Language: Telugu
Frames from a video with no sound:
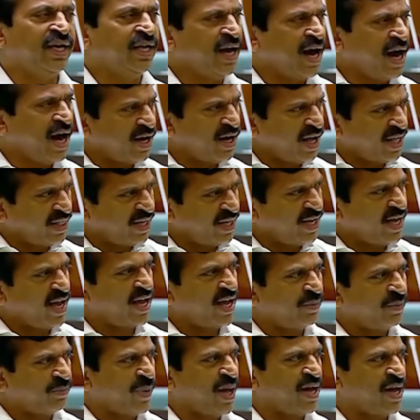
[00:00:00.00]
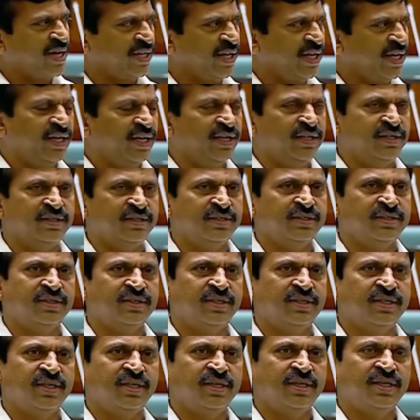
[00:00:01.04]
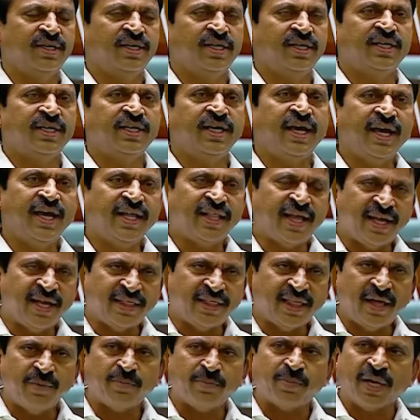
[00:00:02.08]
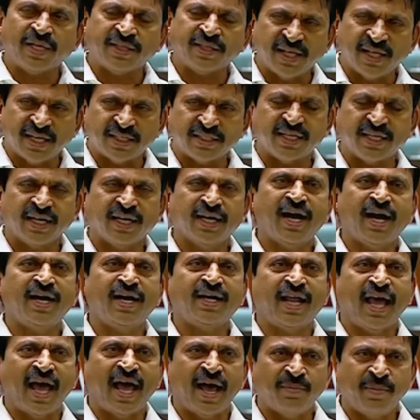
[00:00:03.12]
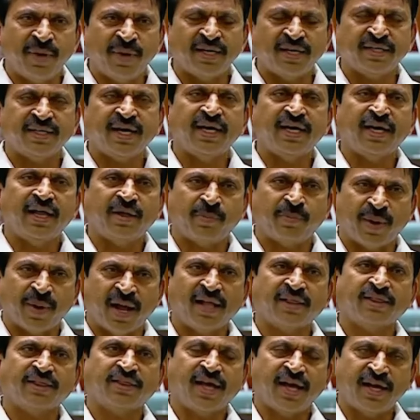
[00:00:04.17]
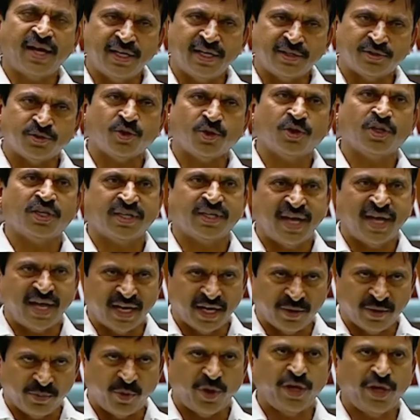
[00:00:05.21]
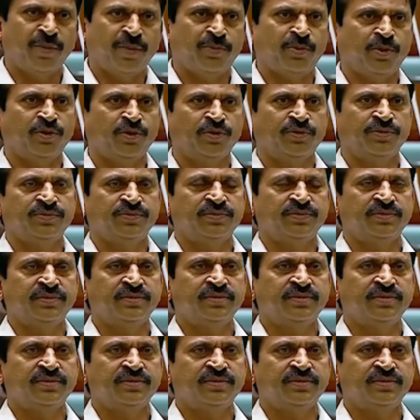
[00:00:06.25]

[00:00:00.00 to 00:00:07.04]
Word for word: ఈనాడు అధికార పార్టీ ఏదైతే ప్రత్యక్షంగా డ్యామేజ్ అయిన ప్రాంతాన్ని చూడటానికి పోయినప్పుడు